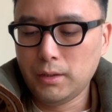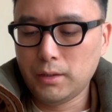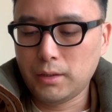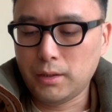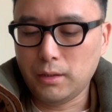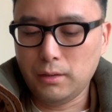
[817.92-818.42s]

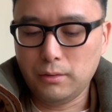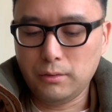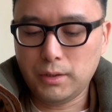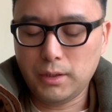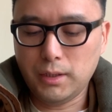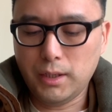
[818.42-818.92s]
少
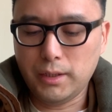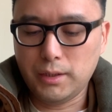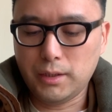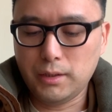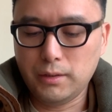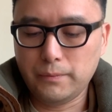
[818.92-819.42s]
甚爱
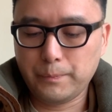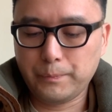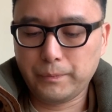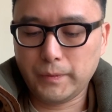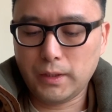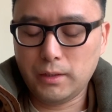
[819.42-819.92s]
之，
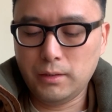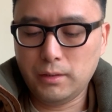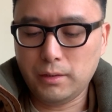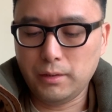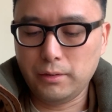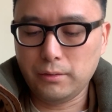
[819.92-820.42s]
因
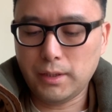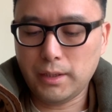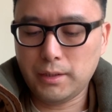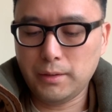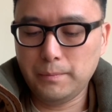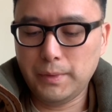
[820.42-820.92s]
此留在
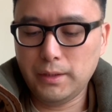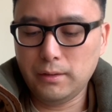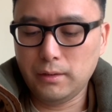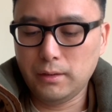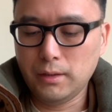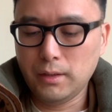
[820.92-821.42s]
身边。
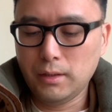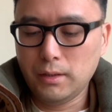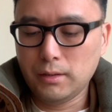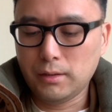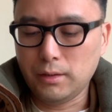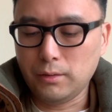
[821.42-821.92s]

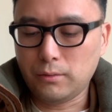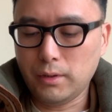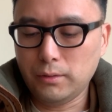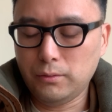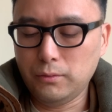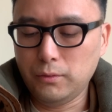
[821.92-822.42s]
自
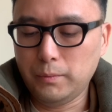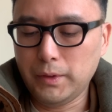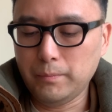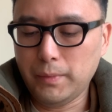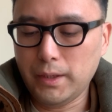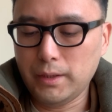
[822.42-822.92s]
官渡
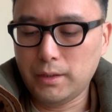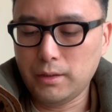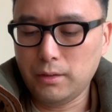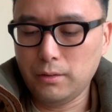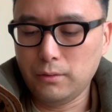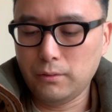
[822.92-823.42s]
兵败之
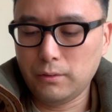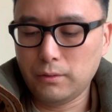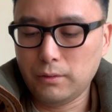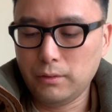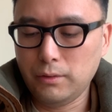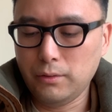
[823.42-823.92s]
后。
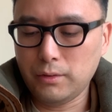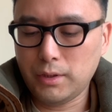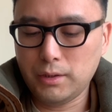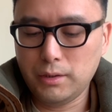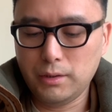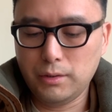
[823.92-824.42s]
刘
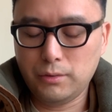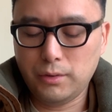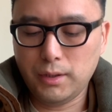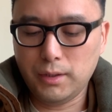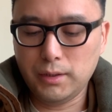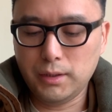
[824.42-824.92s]
氏
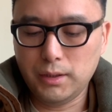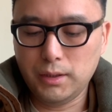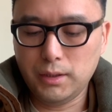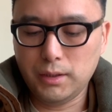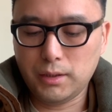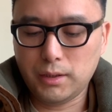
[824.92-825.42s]
劝
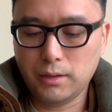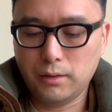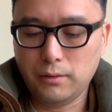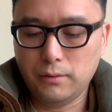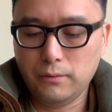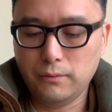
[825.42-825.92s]
李尚
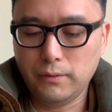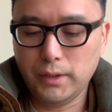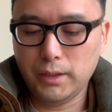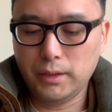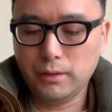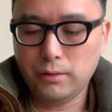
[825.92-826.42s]

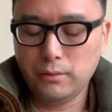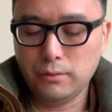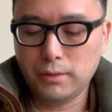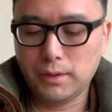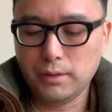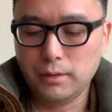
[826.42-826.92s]
为后
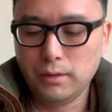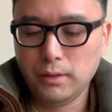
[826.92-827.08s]
嗣，